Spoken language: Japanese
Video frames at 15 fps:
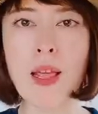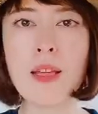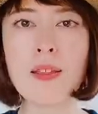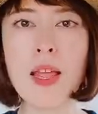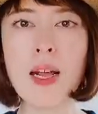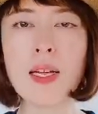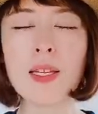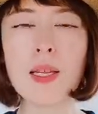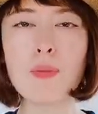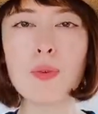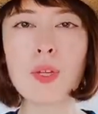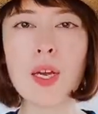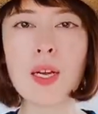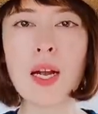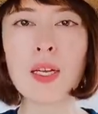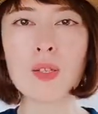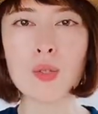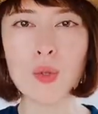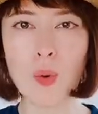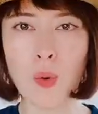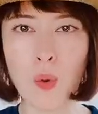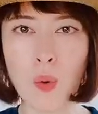ネガティブな感
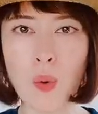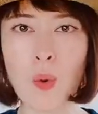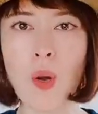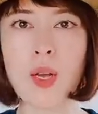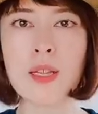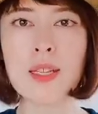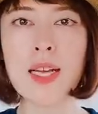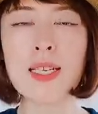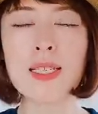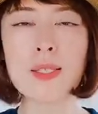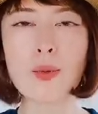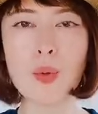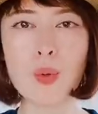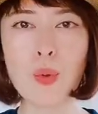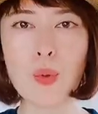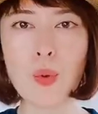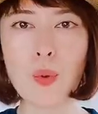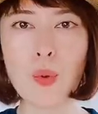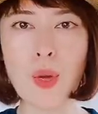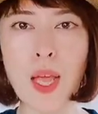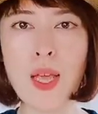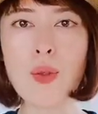情を出すこ
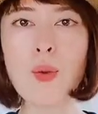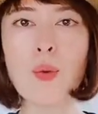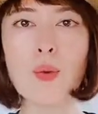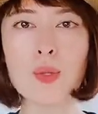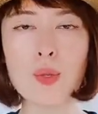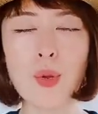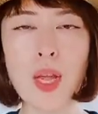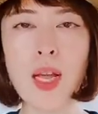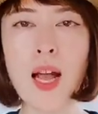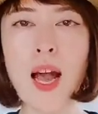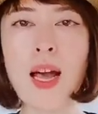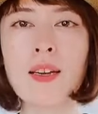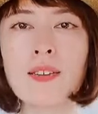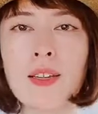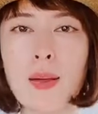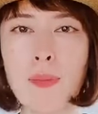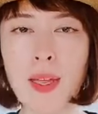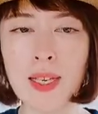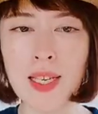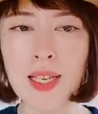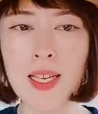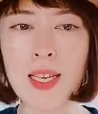とへの恐れがあるため
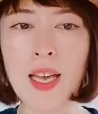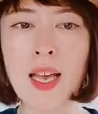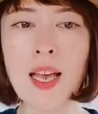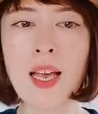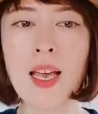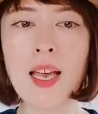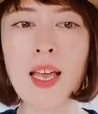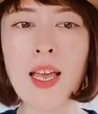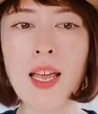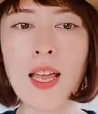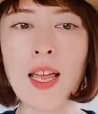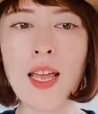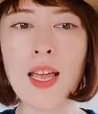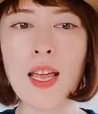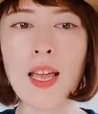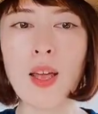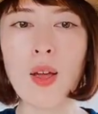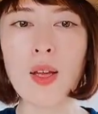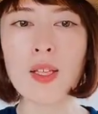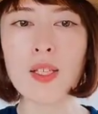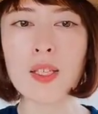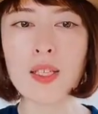に、えー、
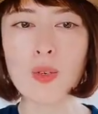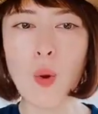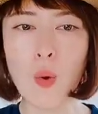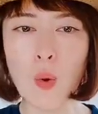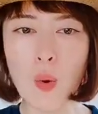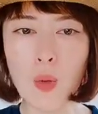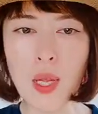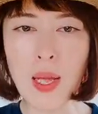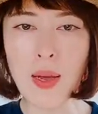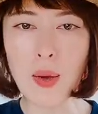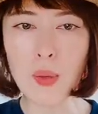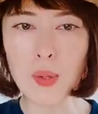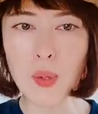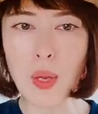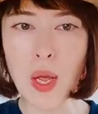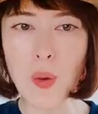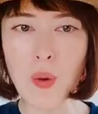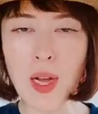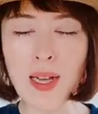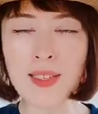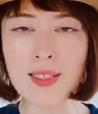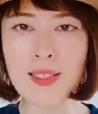心では恐れを
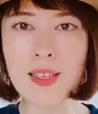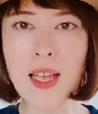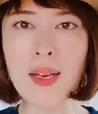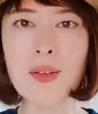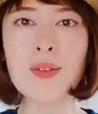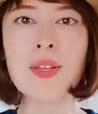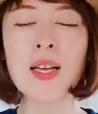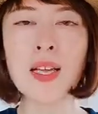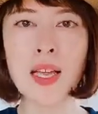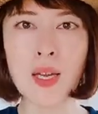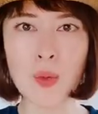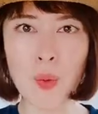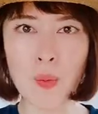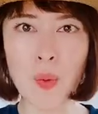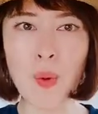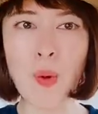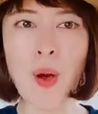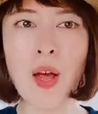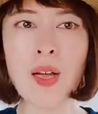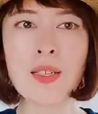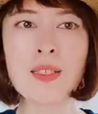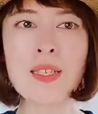感じているんだけれども、
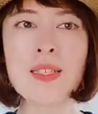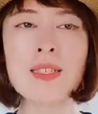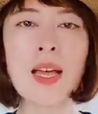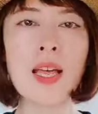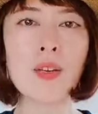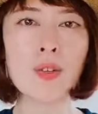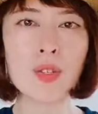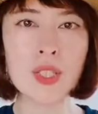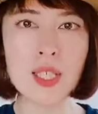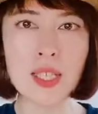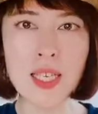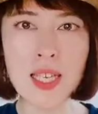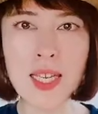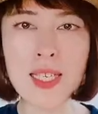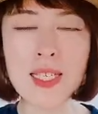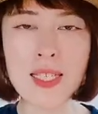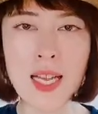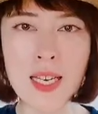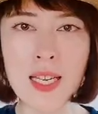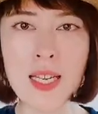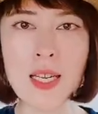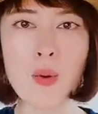実際口に出した
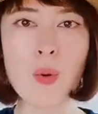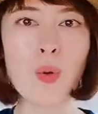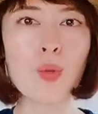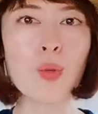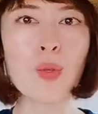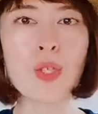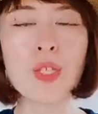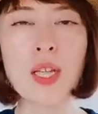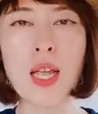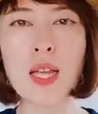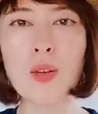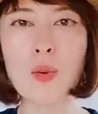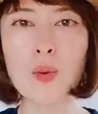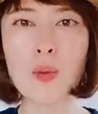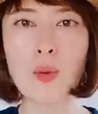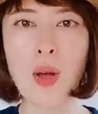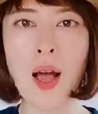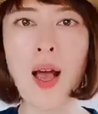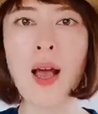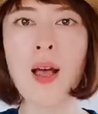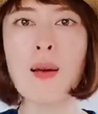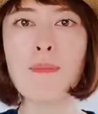り行動していること
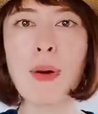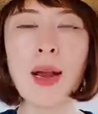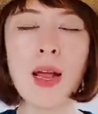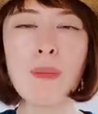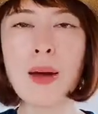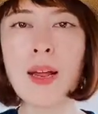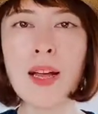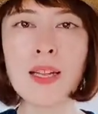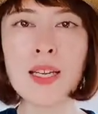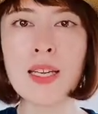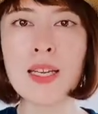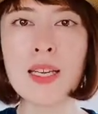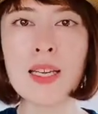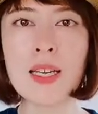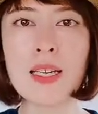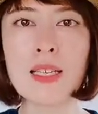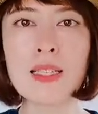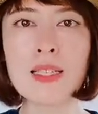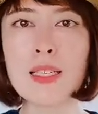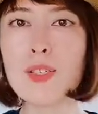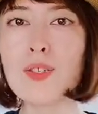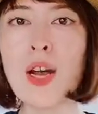がバラバラに
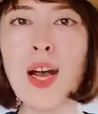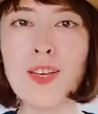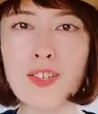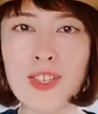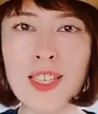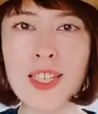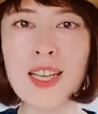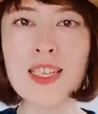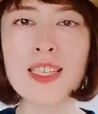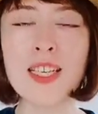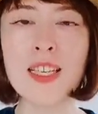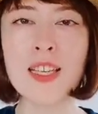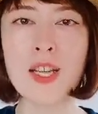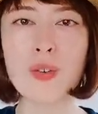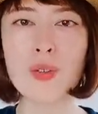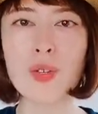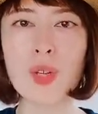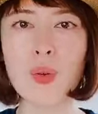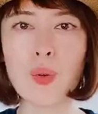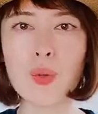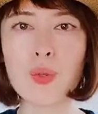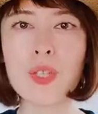ちぐはぐになっちゃってるって
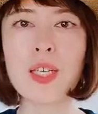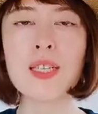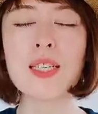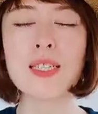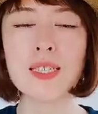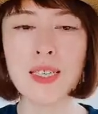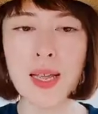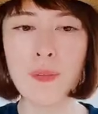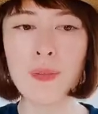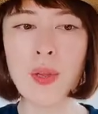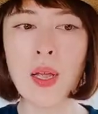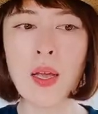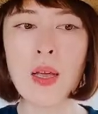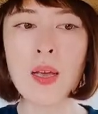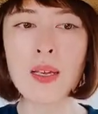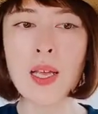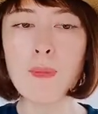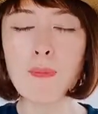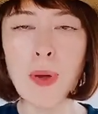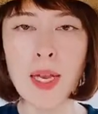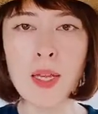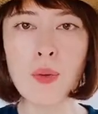いうことなんですね。
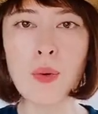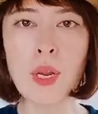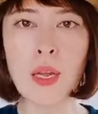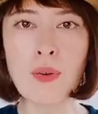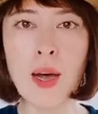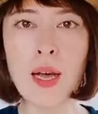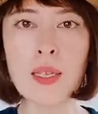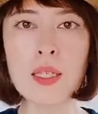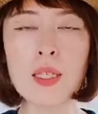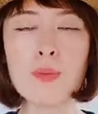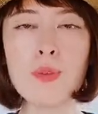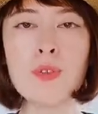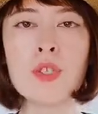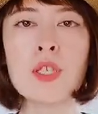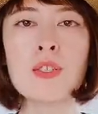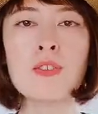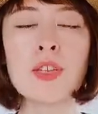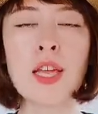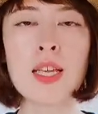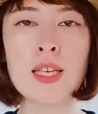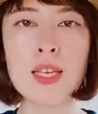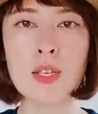やっぱりこれは自分軸
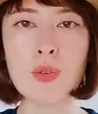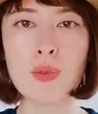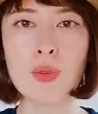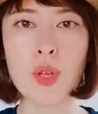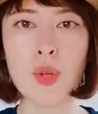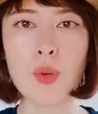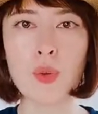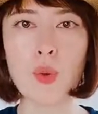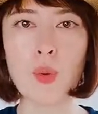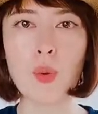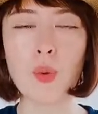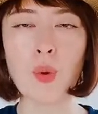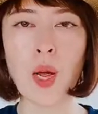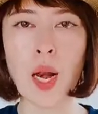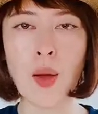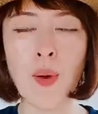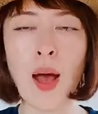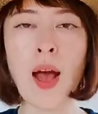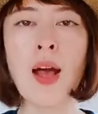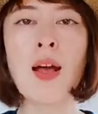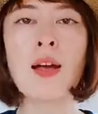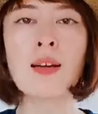で生きるっていうところから
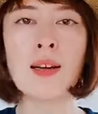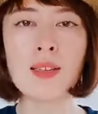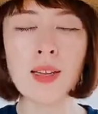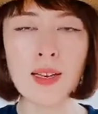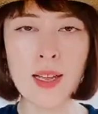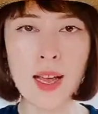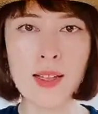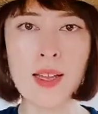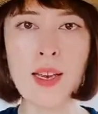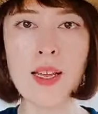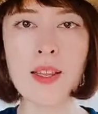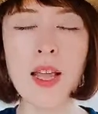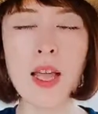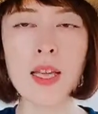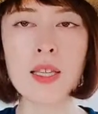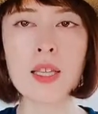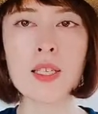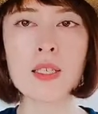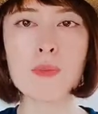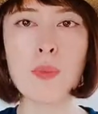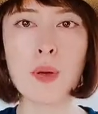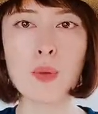はかなり離れていって
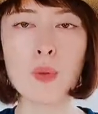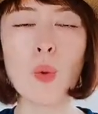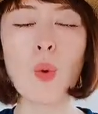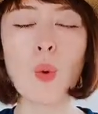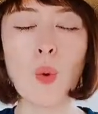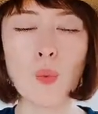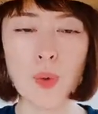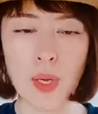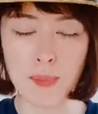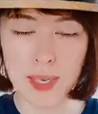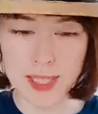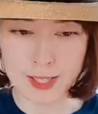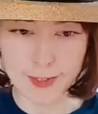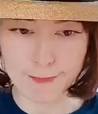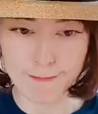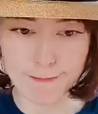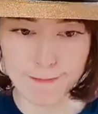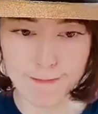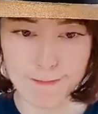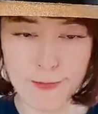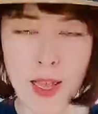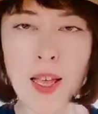しまうと思います。
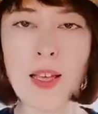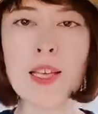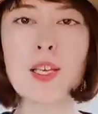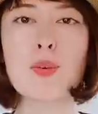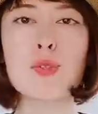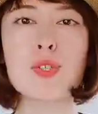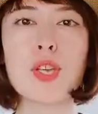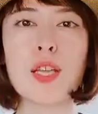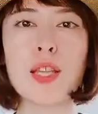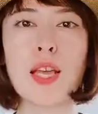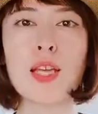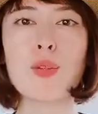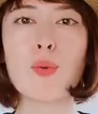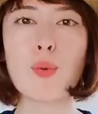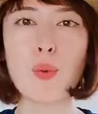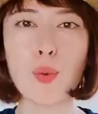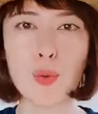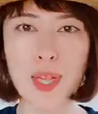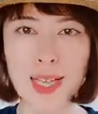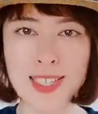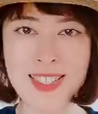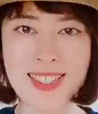気をつけたいところ
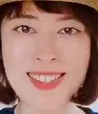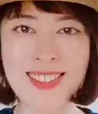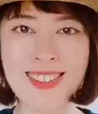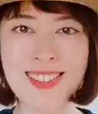です。